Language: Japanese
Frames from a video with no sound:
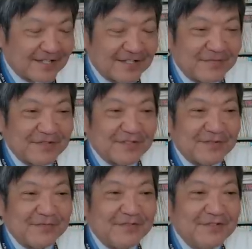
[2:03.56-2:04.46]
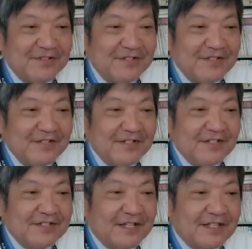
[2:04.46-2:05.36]
じがしますけども、
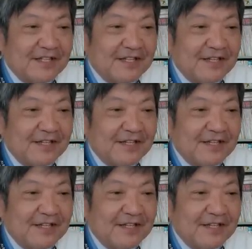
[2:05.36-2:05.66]
さて、